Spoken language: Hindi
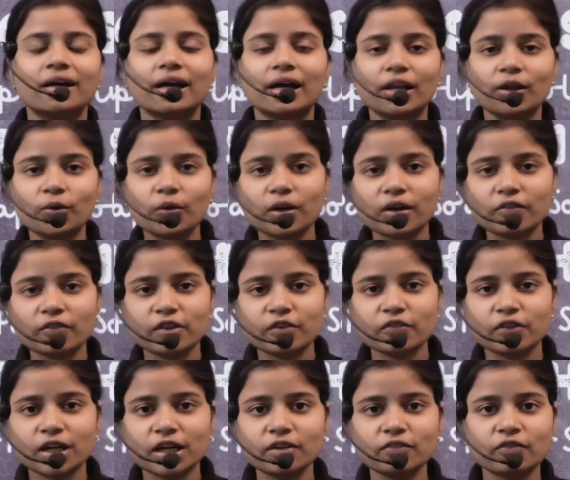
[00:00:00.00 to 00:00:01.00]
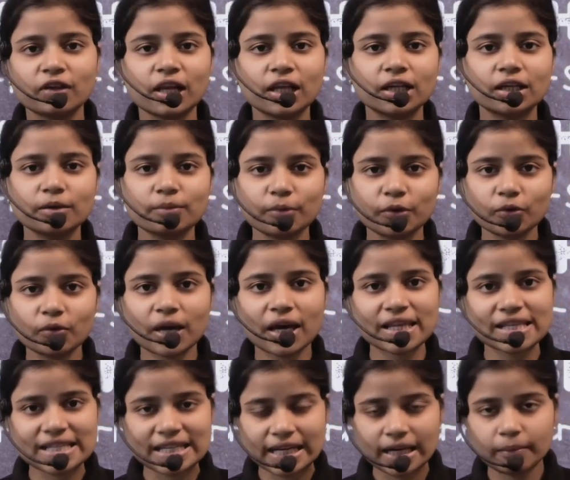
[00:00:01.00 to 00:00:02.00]
हेलो एवरीवन वेलकम टू
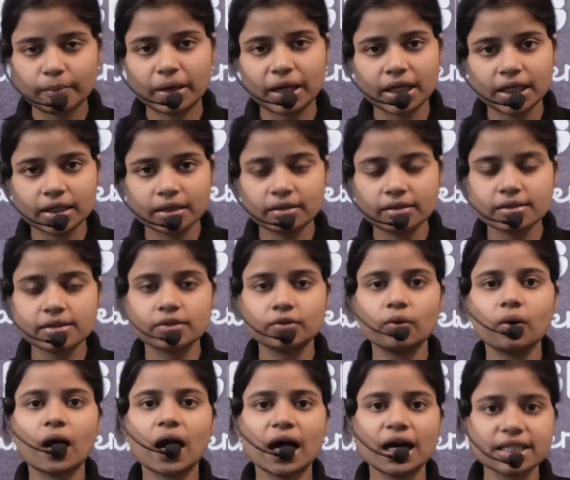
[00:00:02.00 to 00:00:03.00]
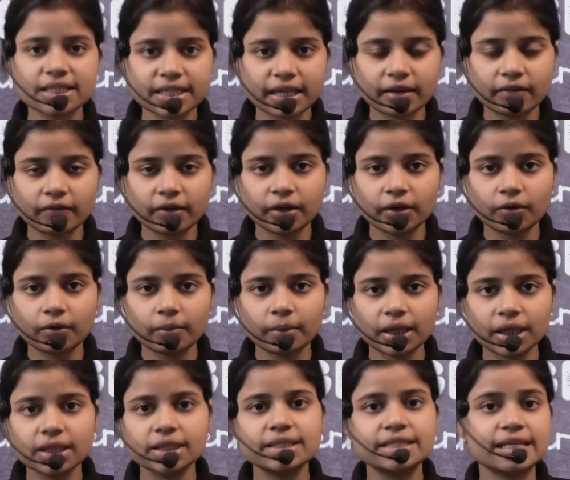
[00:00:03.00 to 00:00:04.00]
एक्सलेंट मेंटर्स तो आज के वीडियो में
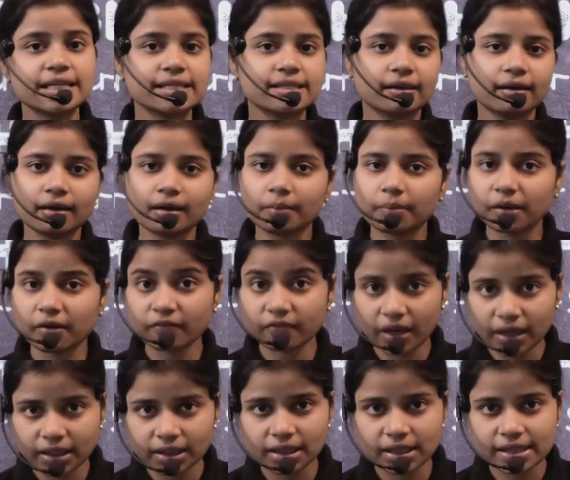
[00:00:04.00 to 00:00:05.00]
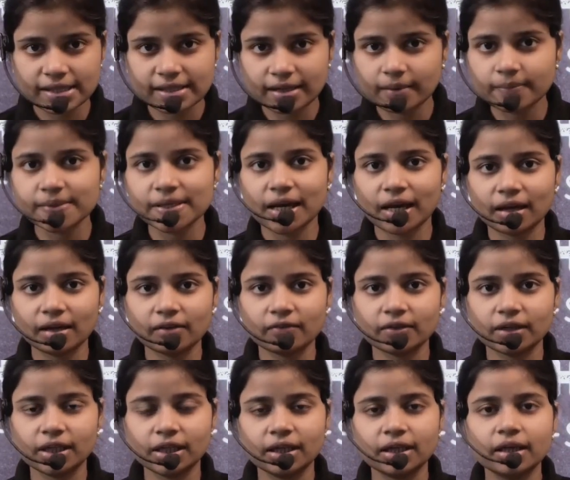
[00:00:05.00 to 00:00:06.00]
जैसे कि आपके फाइनल एग्ज़ाम्स आने
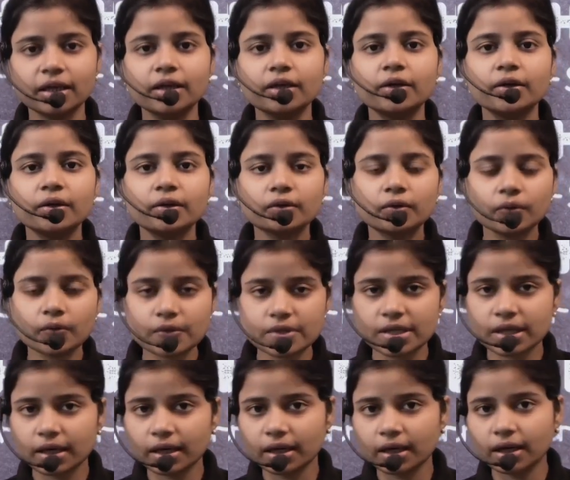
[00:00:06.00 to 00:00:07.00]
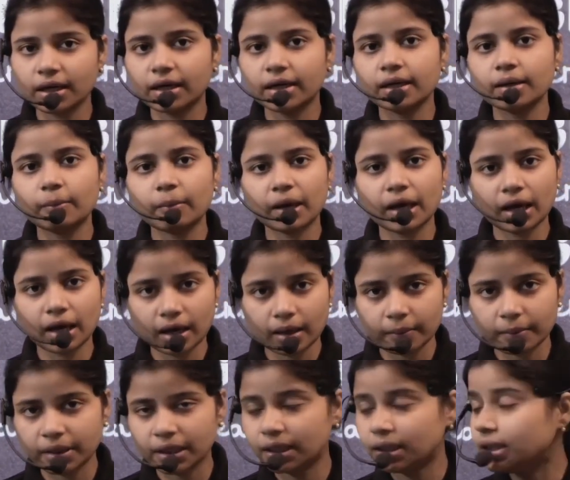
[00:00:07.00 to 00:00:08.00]
वाले हैं तो उसी के रिगार्डिंग मैं
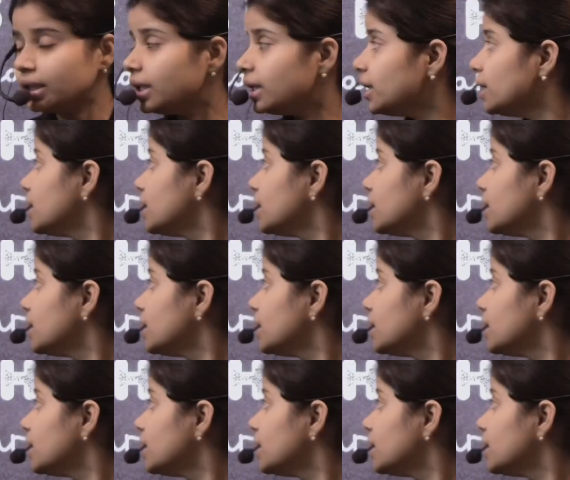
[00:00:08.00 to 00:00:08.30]
आपके लिए